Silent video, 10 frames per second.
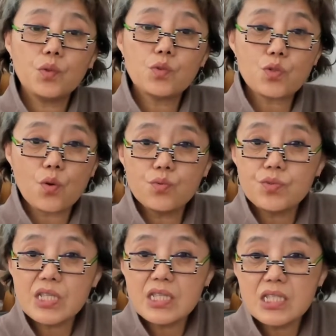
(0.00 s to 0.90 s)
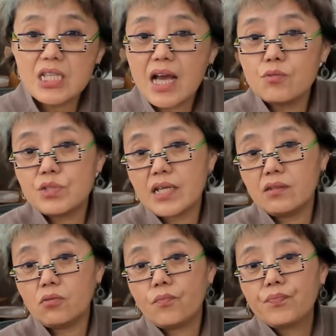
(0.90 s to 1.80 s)
又重新加入
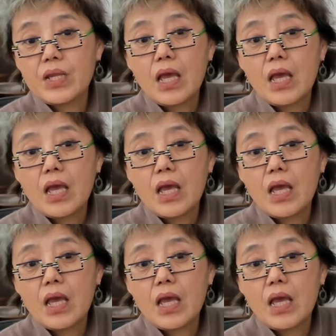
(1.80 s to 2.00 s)
战斗。